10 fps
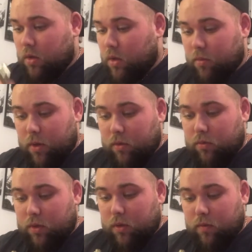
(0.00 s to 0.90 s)
eh bien
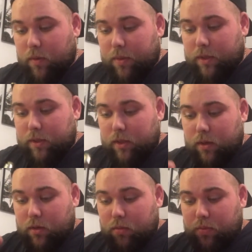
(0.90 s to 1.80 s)
écoutez, on va
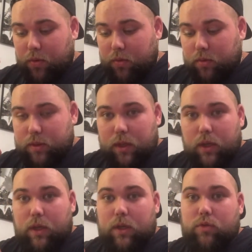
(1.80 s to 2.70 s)
passer en plan
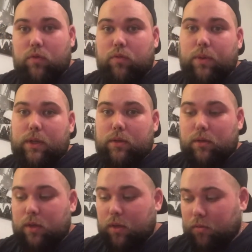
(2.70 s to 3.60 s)
serré. Je vais vous
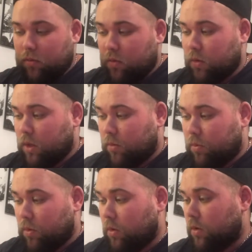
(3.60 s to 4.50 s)
présenter donc le
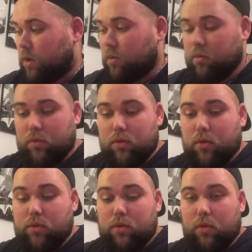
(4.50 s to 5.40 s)
dripper qui est en
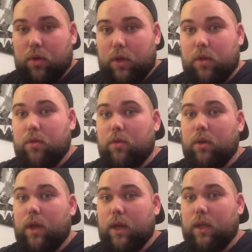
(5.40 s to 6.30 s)
l'occurrence le
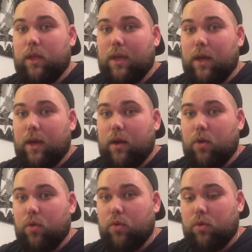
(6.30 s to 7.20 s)
Reload RDA
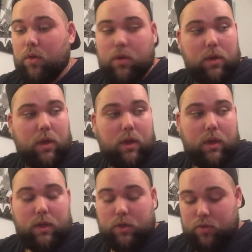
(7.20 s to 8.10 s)
Clone.
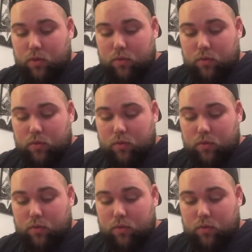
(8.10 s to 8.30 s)
Je